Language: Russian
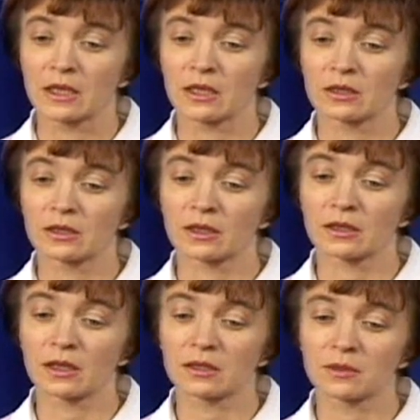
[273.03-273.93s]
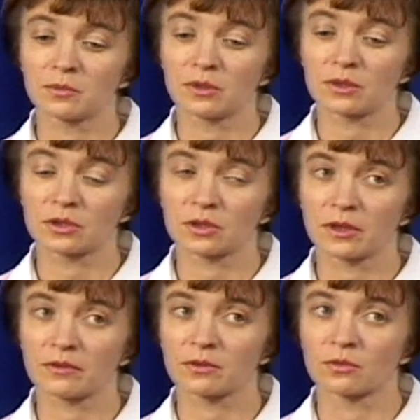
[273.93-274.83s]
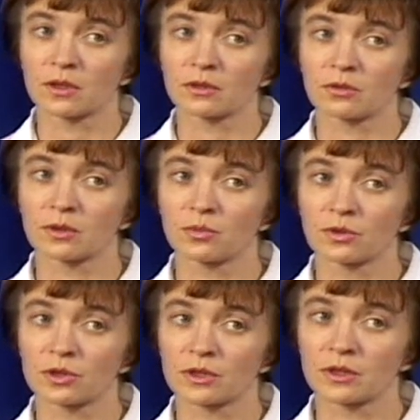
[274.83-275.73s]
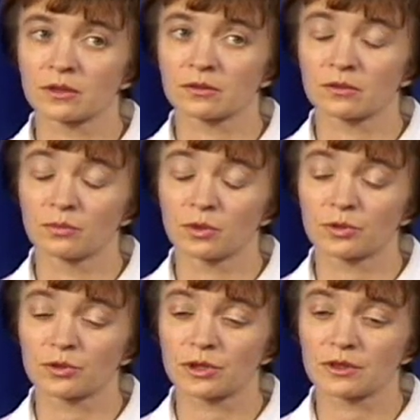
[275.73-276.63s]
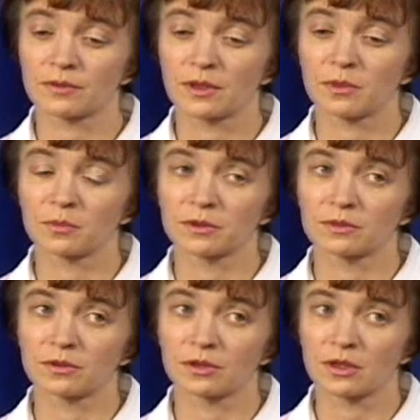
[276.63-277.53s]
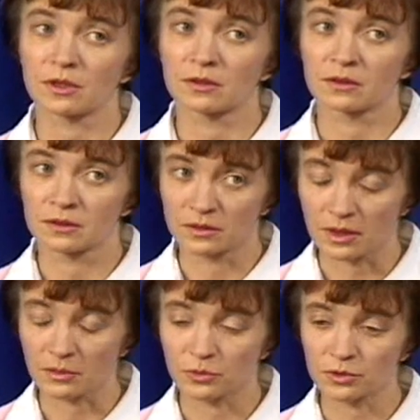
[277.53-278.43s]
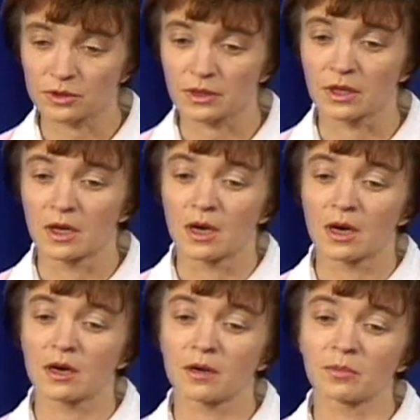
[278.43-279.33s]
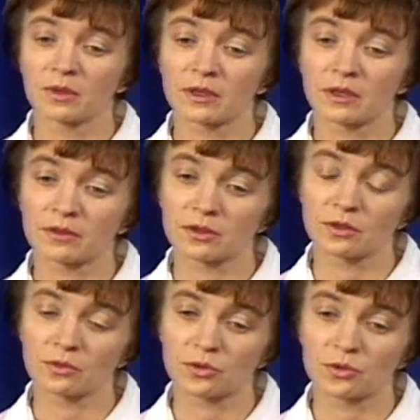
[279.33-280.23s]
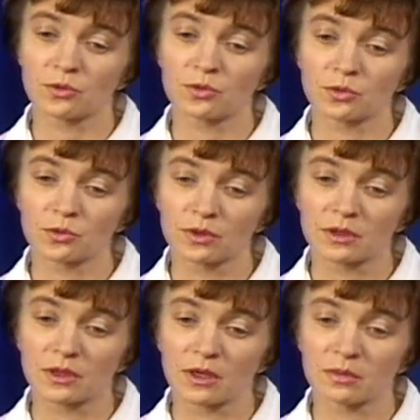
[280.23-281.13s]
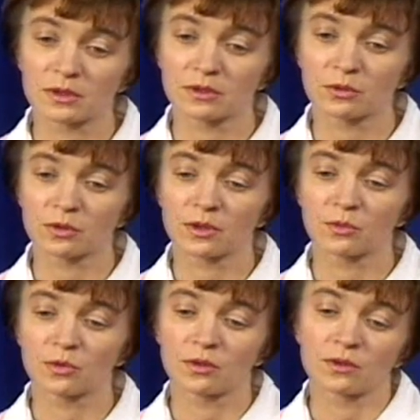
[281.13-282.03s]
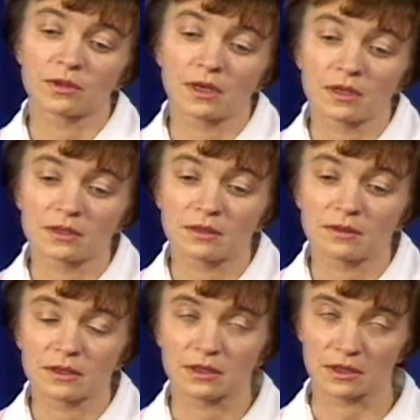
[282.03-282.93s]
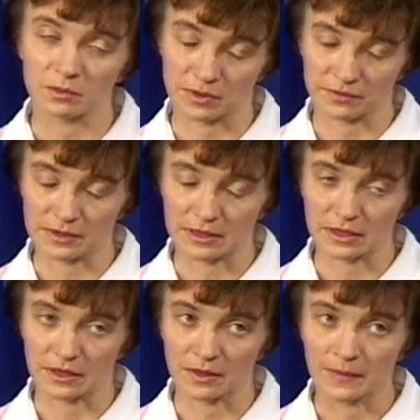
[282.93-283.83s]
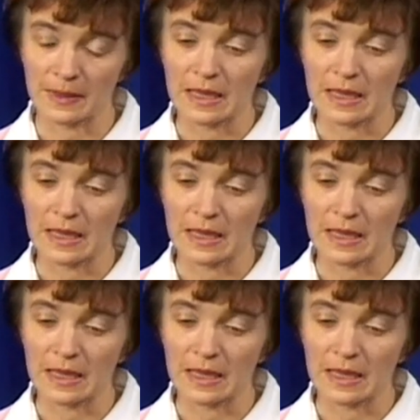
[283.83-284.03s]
И тогда и теперь человеку, который больше, большую часть времени посвящал э, работе, э, было, наверное, не очень уютно там, где он не мог реализоваться как профессионал.